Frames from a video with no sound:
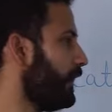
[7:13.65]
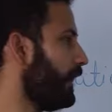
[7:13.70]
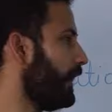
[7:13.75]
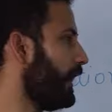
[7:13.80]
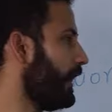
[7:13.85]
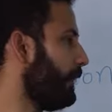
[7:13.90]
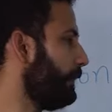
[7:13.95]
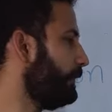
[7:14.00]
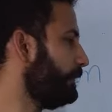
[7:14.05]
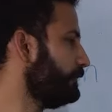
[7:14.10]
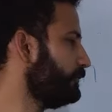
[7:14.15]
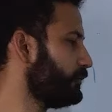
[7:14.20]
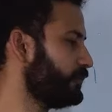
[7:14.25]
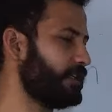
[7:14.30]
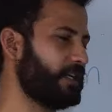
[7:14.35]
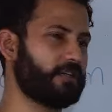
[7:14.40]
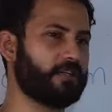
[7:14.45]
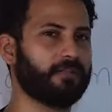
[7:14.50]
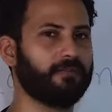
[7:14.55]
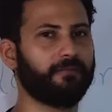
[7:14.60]
आप जो
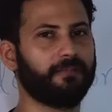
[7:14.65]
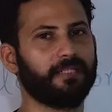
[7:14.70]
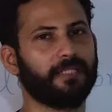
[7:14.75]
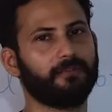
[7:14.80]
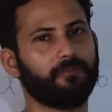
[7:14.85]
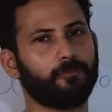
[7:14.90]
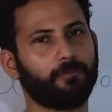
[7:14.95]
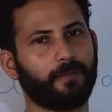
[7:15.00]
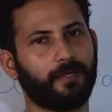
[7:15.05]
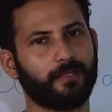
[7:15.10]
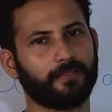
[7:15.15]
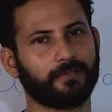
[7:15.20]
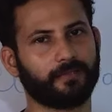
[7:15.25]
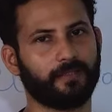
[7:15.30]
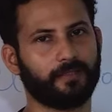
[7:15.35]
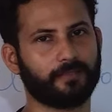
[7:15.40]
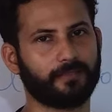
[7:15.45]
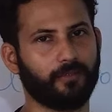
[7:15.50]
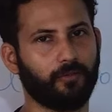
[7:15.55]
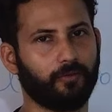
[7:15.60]
सेशन वन है वो पास कर
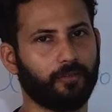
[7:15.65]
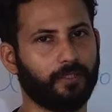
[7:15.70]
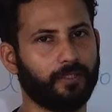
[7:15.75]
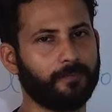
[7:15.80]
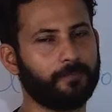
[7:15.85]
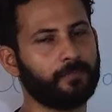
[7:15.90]
जाओगे